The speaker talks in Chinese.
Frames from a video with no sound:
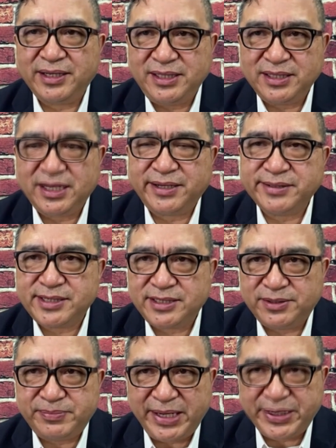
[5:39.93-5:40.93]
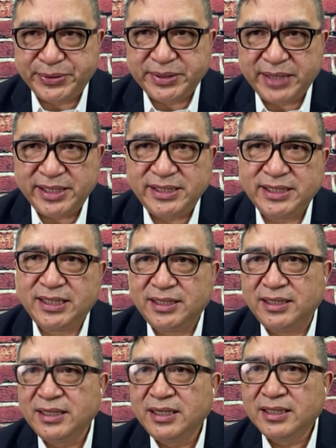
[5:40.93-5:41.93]
易纲是美国的一
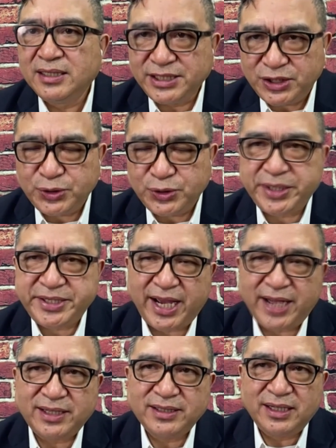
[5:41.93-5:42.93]
个经济学家